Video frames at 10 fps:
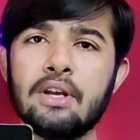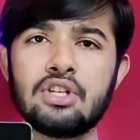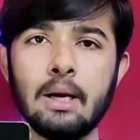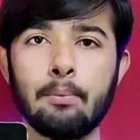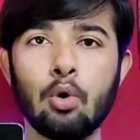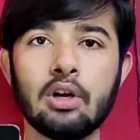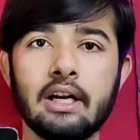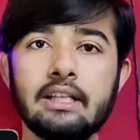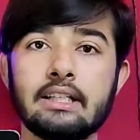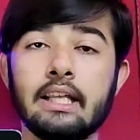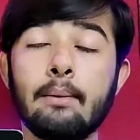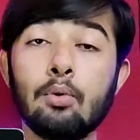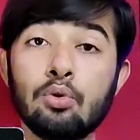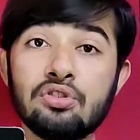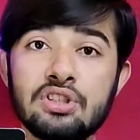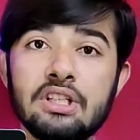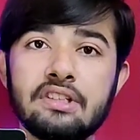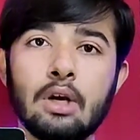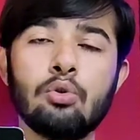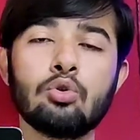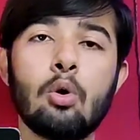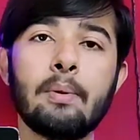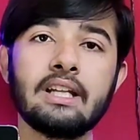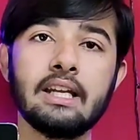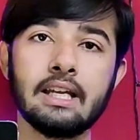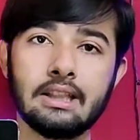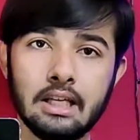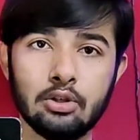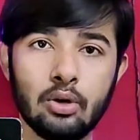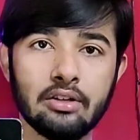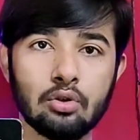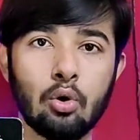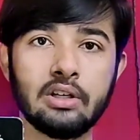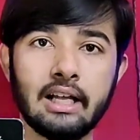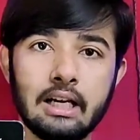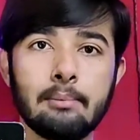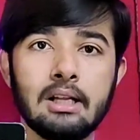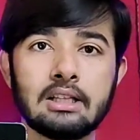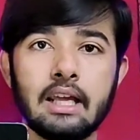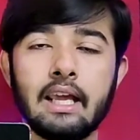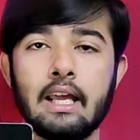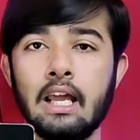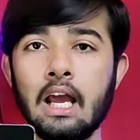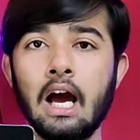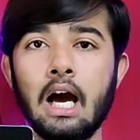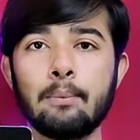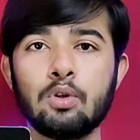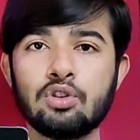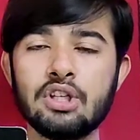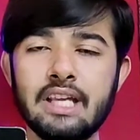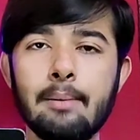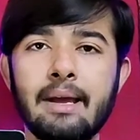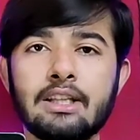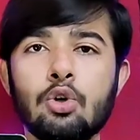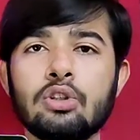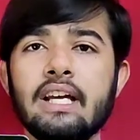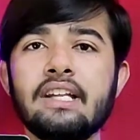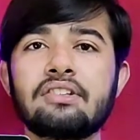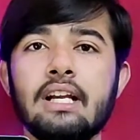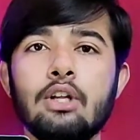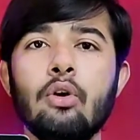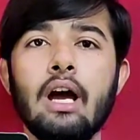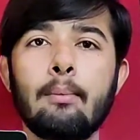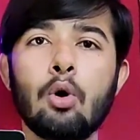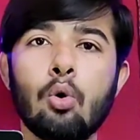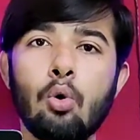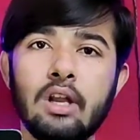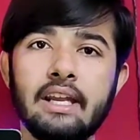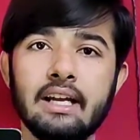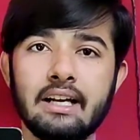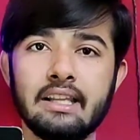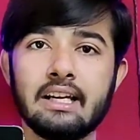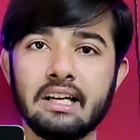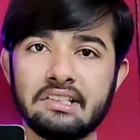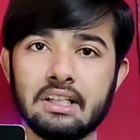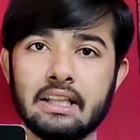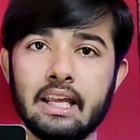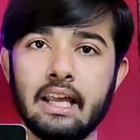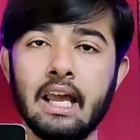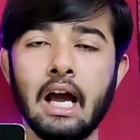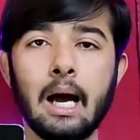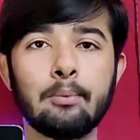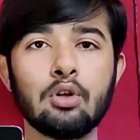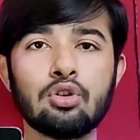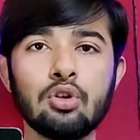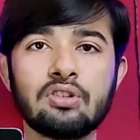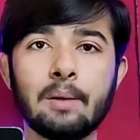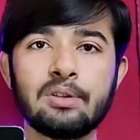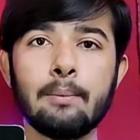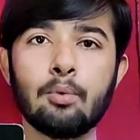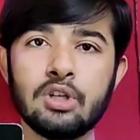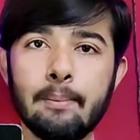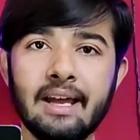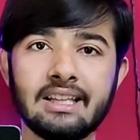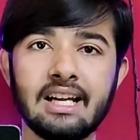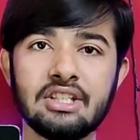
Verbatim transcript: पिक्चर अपलोड कर देते हैं अब उस चीज़ के उनको पता नहीं कितने जो है सौ डॉलर मिलते हैं अब दोस्तों ये मैथड होता है इस तरह जो है आप लोग ऑनलाइन अर्निंग कर सकते हैं अब दोस्तों जो सबसे मुझे मैथड